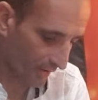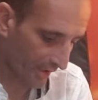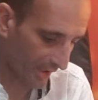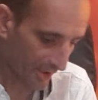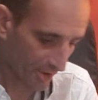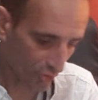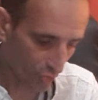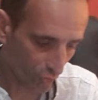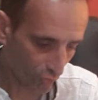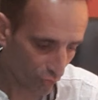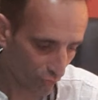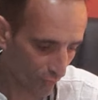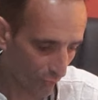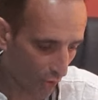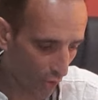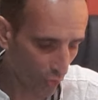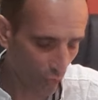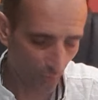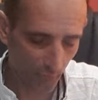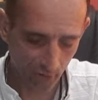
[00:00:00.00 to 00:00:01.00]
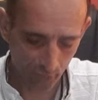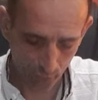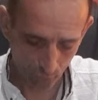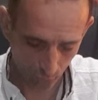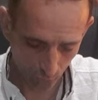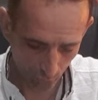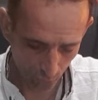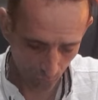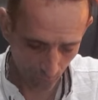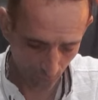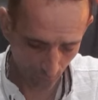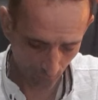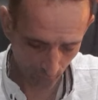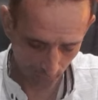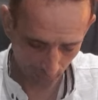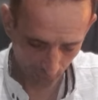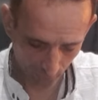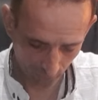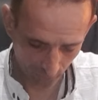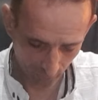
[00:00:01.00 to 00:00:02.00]
Un changement, on nous parle de renouveau
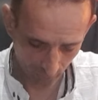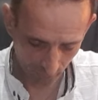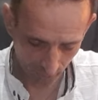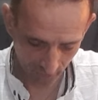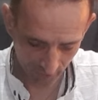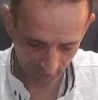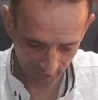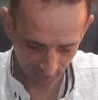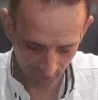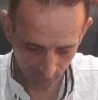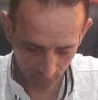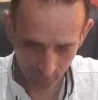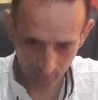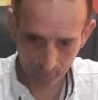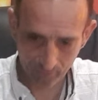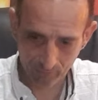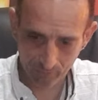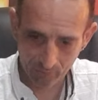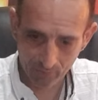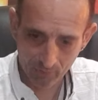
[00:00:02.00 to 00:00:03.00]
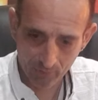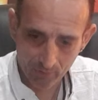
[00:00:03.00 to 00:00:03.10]
pour cet homme.